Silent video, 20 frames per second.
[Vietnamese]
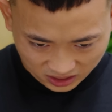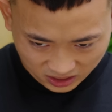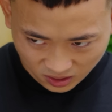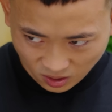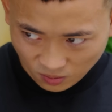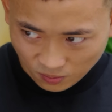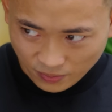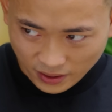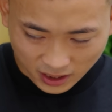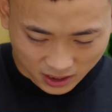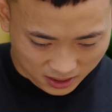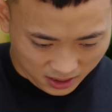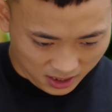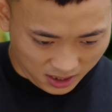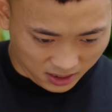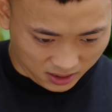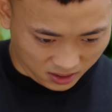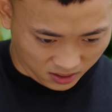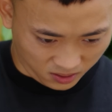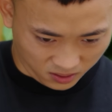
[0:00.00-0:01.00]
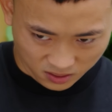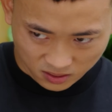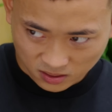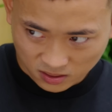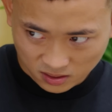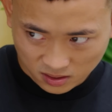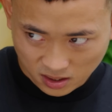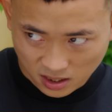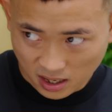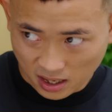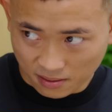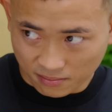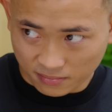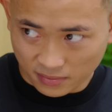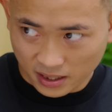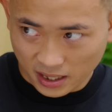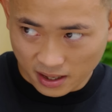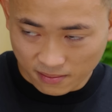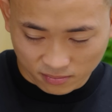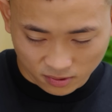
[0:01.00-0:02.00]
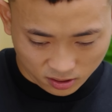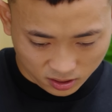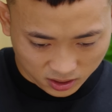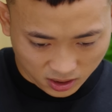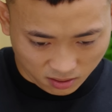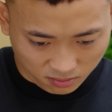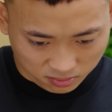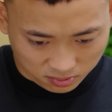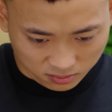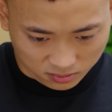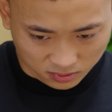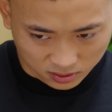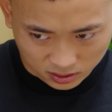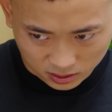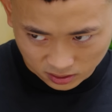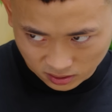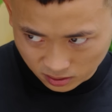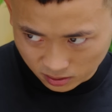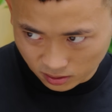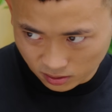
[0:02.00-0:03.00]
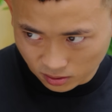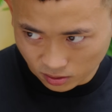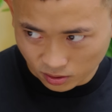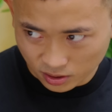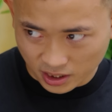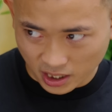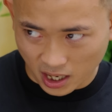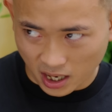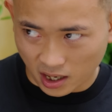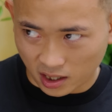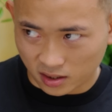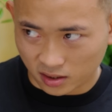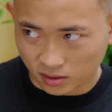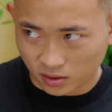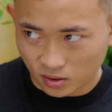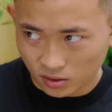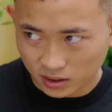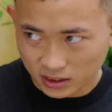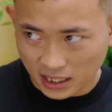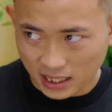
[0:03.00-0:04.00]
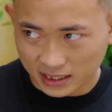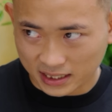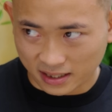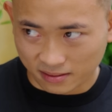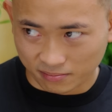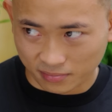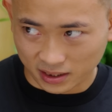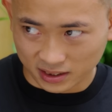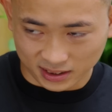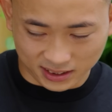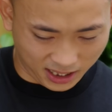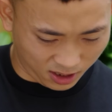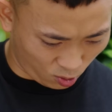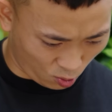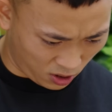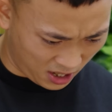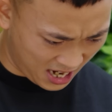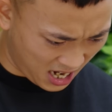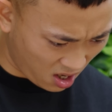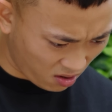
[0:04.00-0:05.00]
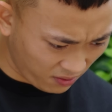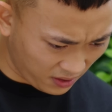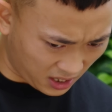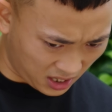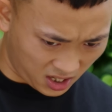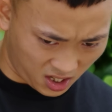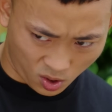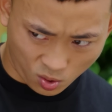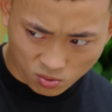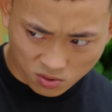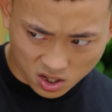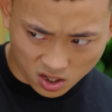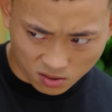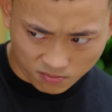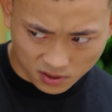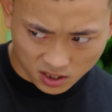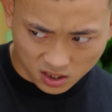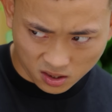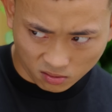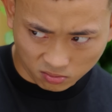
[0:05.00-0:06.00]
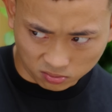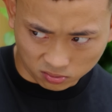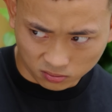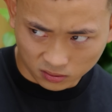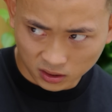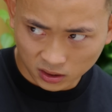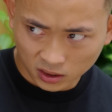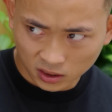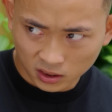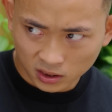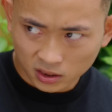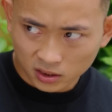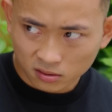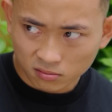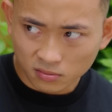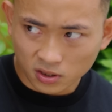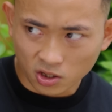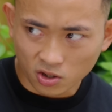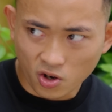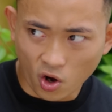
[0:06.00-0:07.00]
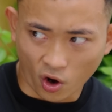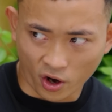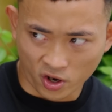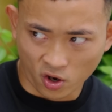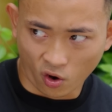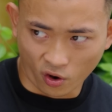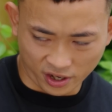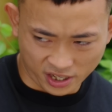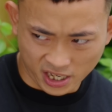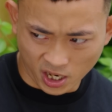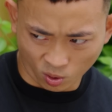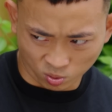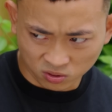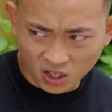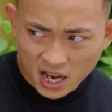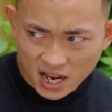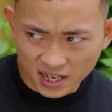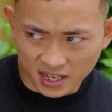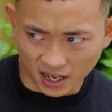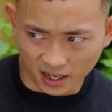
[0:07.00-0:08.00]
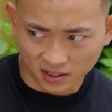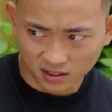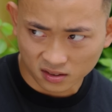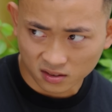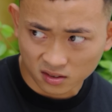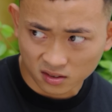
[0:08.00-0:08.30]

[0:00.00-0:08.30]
không biết là thằng em nó xong có nhờ được nó sang nhà mình giặt quần áo về cả nấu cơm hay không nó đòi hỏi nhiều thế nhỉ